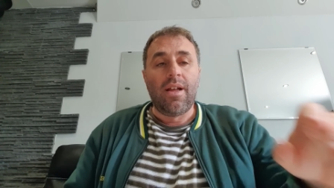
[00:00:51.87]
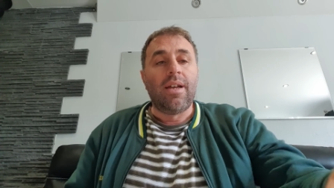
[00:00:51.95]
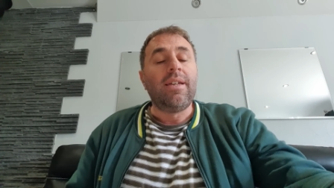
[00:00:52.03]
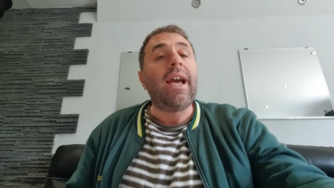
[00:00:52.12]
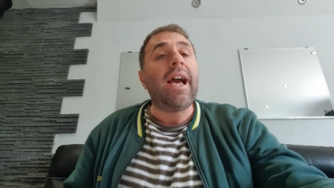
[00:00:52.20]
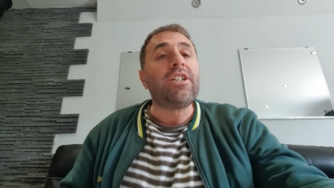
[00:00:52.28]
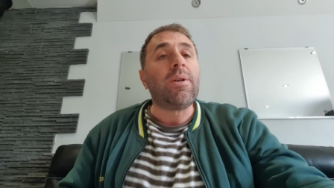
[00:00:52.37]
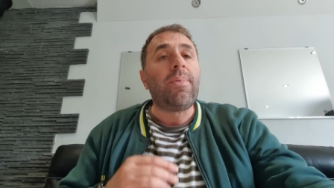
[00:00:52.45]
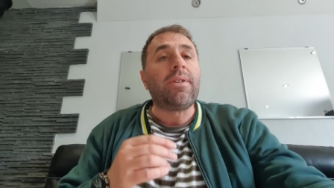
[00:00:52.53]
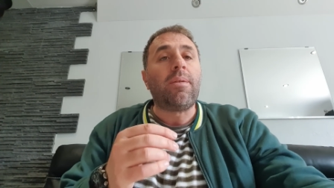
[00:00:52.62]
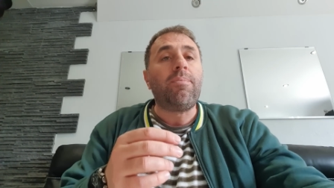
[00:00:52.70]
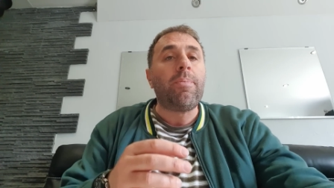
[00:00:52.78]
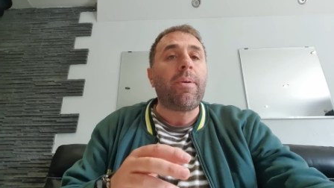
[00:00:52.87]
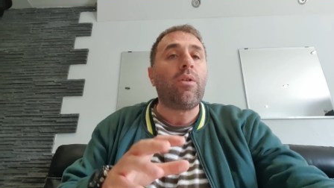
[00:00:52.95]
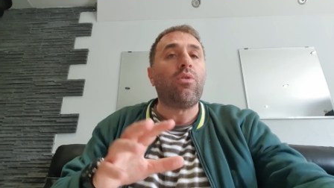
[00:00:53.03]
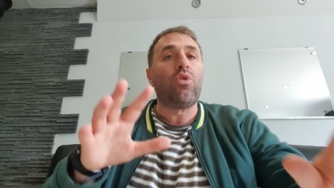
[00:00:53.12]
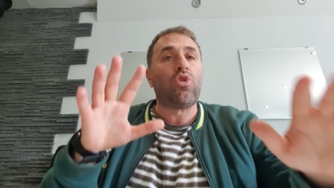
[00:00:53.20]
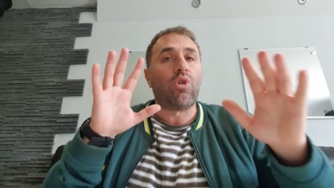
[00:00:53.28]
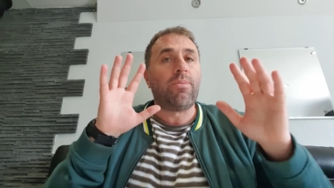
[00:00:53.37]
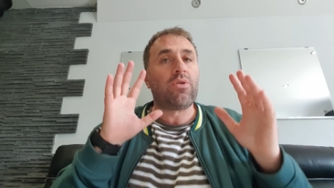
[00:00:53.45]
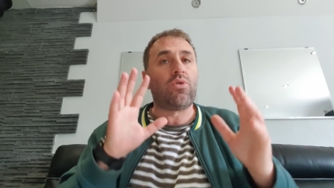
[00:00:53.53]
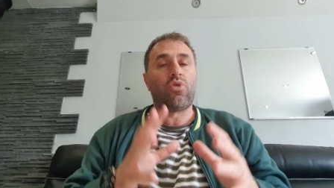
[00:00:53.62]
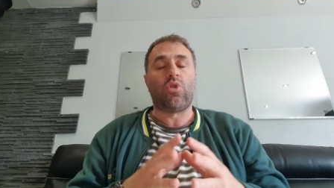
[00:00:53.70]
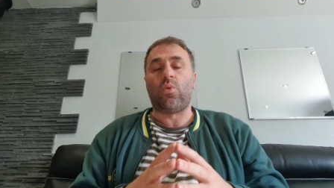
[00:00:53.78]
Je parlons du
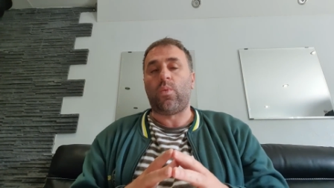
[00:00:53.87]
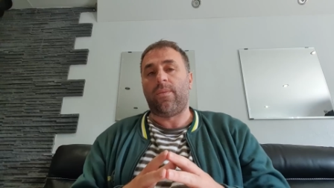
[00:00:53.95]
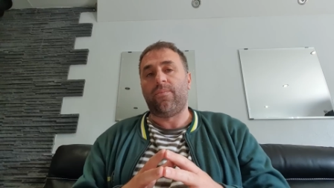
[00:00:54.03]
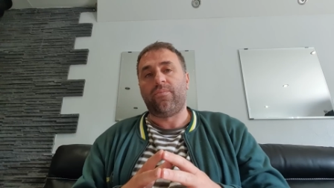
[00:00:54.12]
chômage aujourd'hui.